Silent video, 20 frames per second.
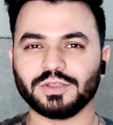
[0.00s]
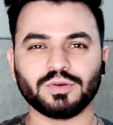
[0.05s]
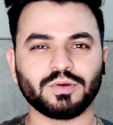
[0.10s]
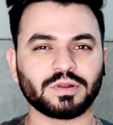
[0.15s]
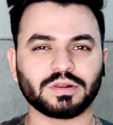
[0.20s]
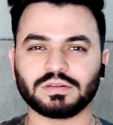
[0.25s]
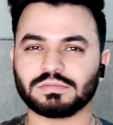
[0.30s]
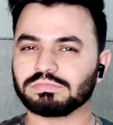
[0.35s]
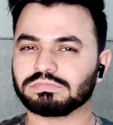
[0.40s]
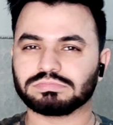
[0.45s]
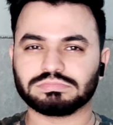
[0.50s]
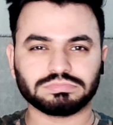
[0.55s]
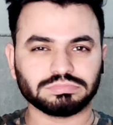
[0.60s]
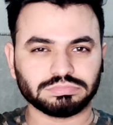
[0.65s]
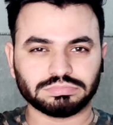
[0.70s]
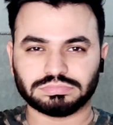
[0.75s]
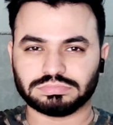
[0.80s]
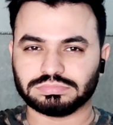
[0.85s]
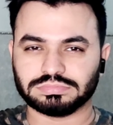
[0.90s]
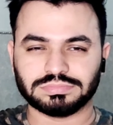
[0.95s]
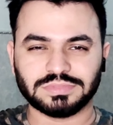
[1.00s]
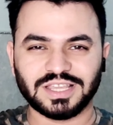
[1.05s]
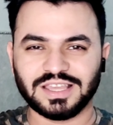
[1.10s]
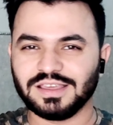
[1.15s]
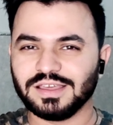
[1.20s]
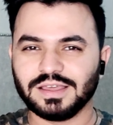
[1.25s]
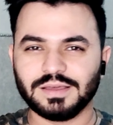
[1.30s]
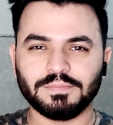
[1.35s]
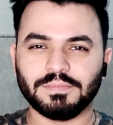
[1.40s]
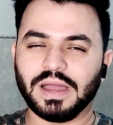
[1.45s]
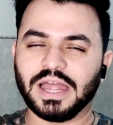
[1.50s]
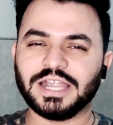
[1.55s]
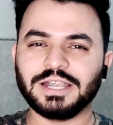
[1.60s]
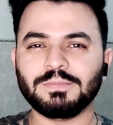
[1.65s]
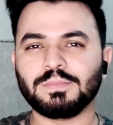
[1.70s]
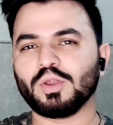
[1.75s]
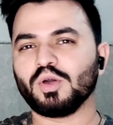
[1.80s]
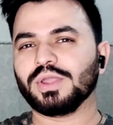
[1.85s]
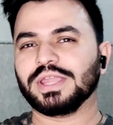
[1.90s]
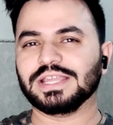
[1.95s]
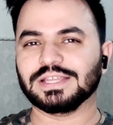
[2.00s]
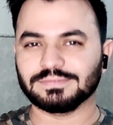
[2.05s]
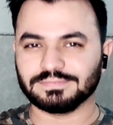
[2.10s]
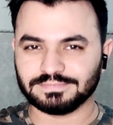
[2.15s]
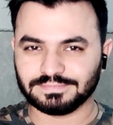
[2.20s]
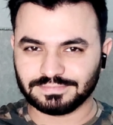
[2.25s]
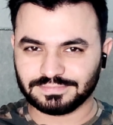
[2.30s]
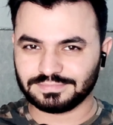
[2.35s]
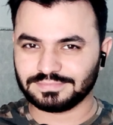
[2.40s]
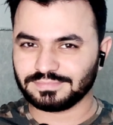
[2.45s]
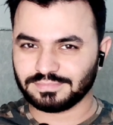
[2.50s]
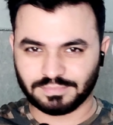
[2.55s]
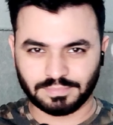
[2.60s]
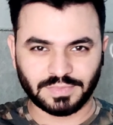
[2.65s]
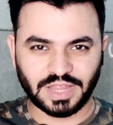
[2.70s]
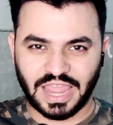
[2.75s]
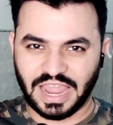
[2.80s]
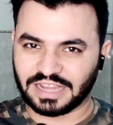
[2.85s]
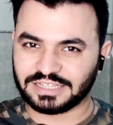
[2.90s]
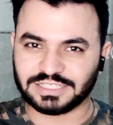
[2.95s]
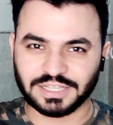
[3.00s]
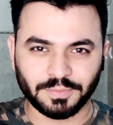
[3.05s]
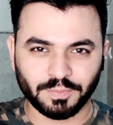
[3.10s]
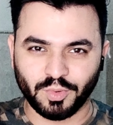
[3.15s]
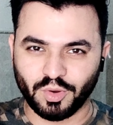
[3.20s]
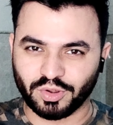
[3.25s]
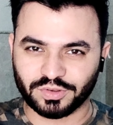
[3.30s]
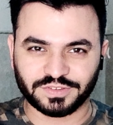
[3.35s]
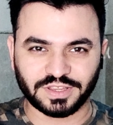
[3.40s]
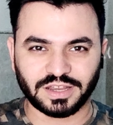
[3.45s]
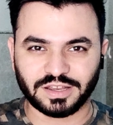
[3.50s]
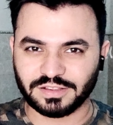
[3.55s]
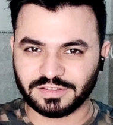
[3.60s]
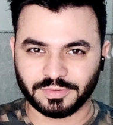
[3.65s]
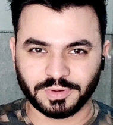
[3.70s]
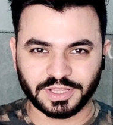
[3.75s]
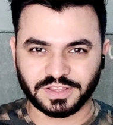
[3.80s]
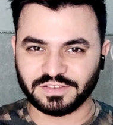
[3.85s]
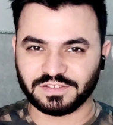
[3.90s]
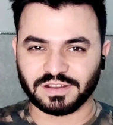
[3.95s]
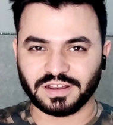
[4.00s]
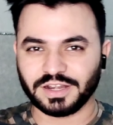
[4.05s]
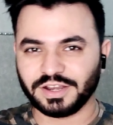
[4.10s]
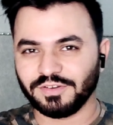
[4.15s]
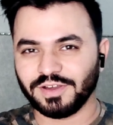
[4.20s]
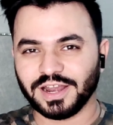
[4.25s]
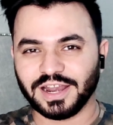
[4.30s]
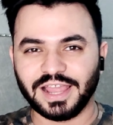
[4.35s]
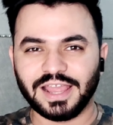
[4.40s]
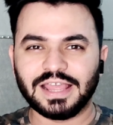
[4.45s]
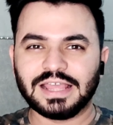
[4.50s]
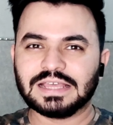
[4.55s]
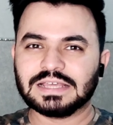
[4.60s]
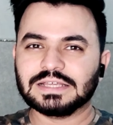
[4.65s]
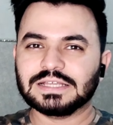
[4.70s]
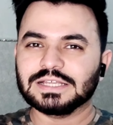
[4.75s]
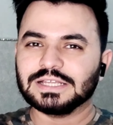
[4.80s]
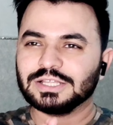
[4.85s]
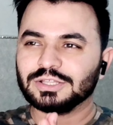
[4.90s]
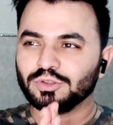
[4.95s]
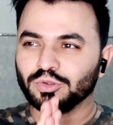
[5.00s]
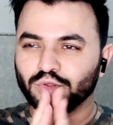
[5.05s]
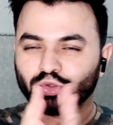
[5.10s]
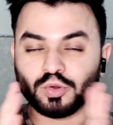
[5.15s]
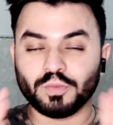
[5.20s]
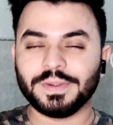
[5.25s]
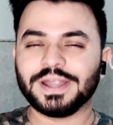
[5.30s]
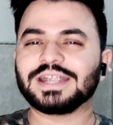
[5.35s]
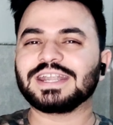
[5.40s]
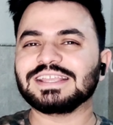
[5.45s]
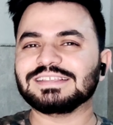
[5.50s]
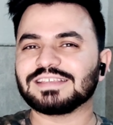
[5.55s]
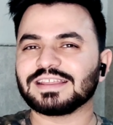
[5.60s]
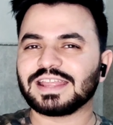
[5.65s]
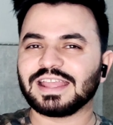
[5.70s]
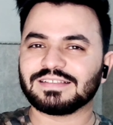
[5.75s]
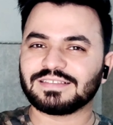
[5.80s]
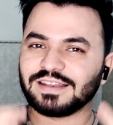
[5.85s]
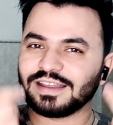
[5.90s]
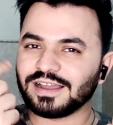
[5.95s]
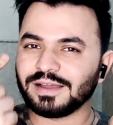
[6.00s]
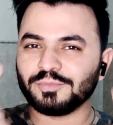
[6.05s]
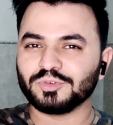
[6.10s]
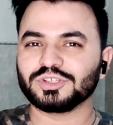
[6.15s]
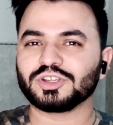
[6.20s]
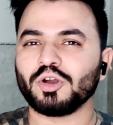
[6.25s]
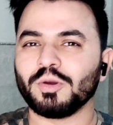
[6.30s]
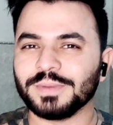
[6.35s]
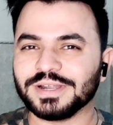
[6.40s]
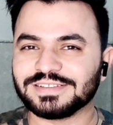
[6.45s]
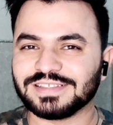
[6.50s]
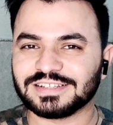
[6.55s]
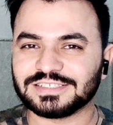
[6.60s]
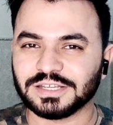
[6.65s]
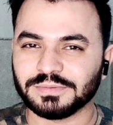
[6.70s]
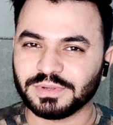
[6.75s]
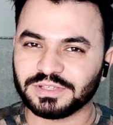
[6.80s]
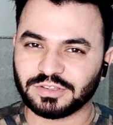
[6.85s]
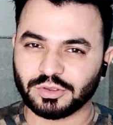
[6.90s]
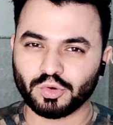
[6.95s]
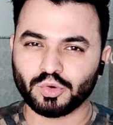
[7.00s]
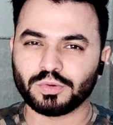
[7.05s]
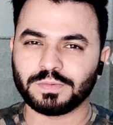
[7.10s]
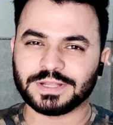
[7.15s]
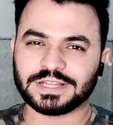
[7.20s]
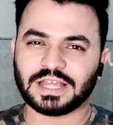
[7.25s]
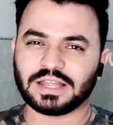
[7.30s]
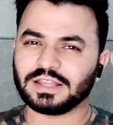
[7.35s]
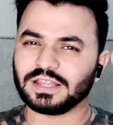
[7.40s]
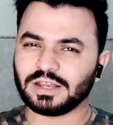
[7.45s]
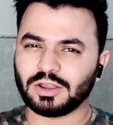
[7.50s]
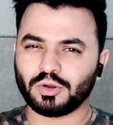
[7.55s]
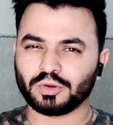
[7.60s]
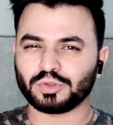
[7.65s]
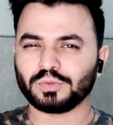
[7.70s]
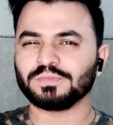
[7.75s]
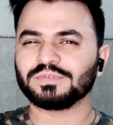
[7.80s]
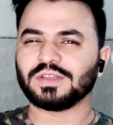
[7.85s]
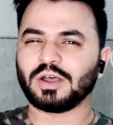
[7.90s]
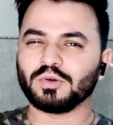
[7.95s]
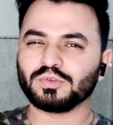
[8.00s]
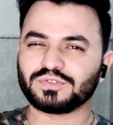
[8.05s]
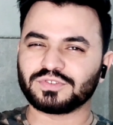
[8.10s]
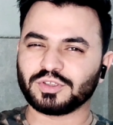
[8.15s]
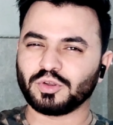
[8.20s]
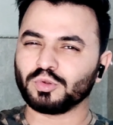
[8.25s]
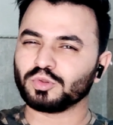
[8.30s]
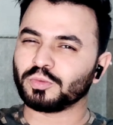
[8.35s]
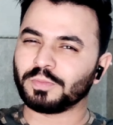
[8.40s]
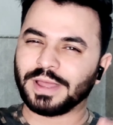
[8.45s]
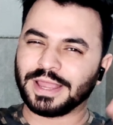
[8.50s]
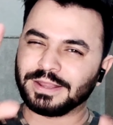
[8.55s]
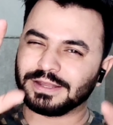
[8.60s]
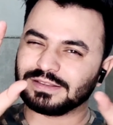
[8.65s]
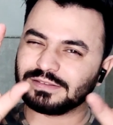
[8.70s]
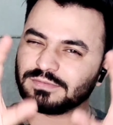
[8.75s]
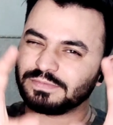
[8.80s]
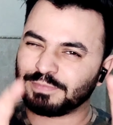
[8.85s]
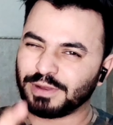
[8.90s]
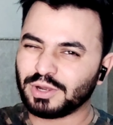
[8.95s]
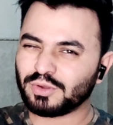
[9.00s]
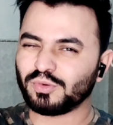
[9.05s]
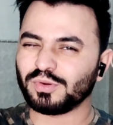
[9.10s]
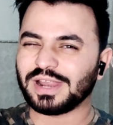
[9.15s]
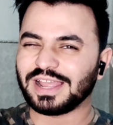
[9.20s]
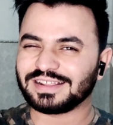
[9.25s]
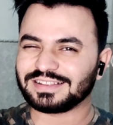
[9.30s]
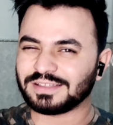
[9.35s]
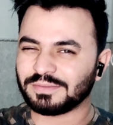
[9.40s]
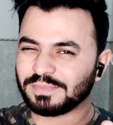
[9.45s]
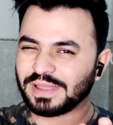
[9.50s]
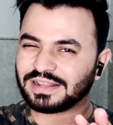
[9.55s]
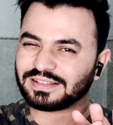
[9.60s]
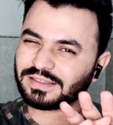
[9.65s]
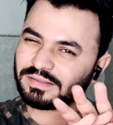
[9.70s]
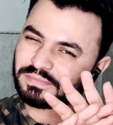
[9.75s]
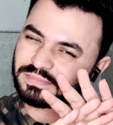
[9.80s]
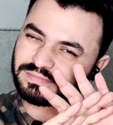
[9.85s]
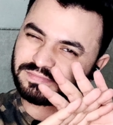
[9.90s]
और माइंड ब्लोइंग एक्शन बहुत ज्यादा जबरदस्त लगने वाला है तो तुम्हें टीजर कैसा लगा मुझे कमेंट सेक्शन में जरूर बता देना और तुम साउथ से हो तो भाई बिल्कुल एकदम एकदम